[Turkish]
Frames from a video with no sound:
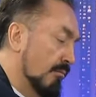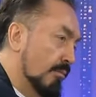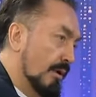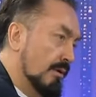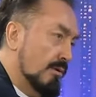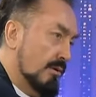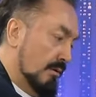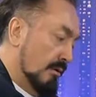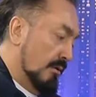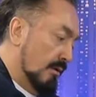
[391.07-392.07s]
barış,
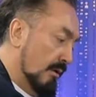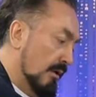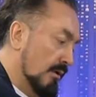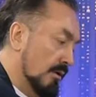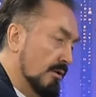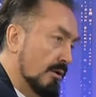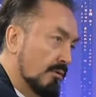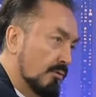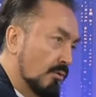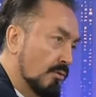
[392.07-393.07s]
kardeşlik,
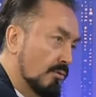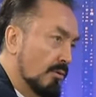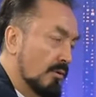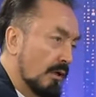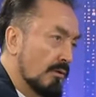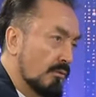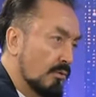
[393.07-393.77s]
dostluk, kanın